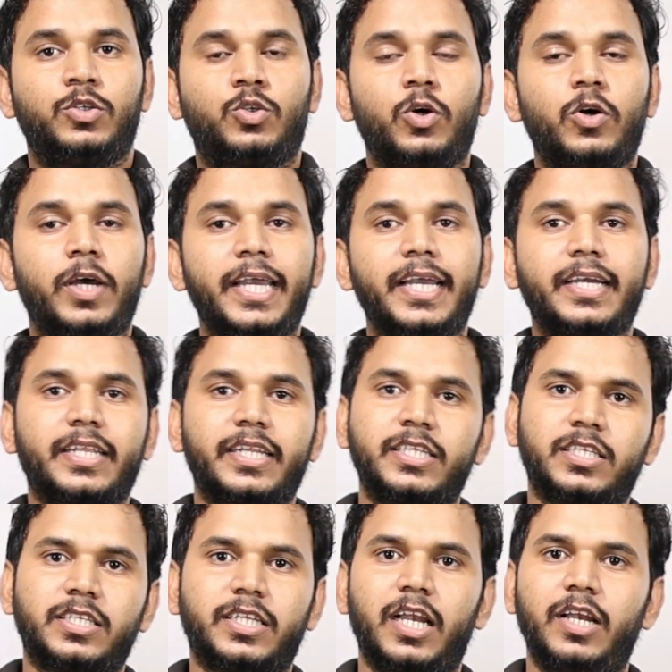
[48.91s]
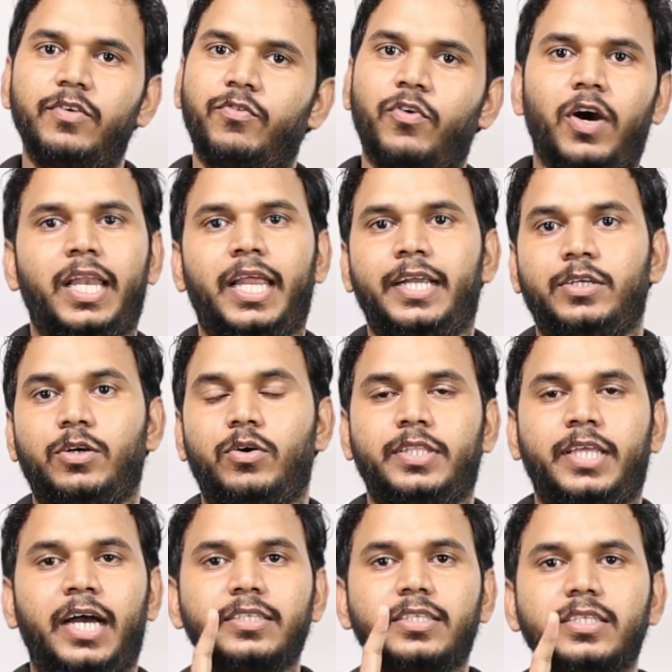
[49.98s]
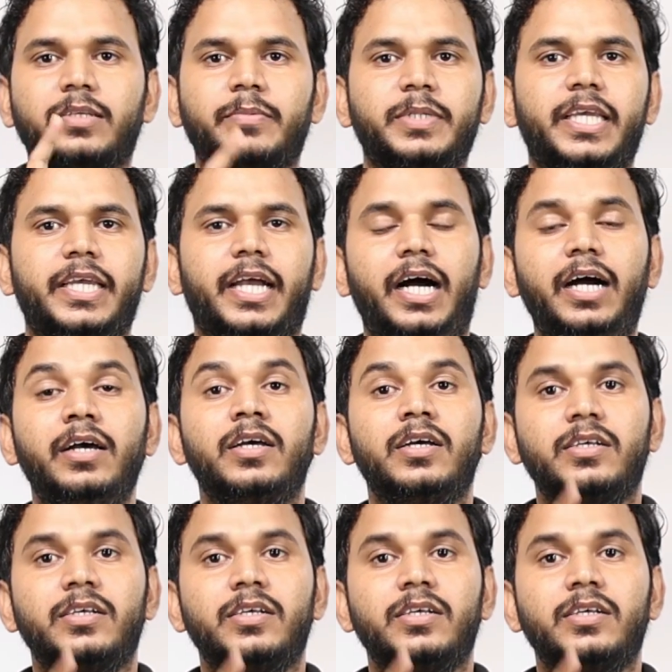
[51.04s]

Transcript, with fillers: जो है क्रिस्टल वॉयलेट और ध्यान से समझिएगा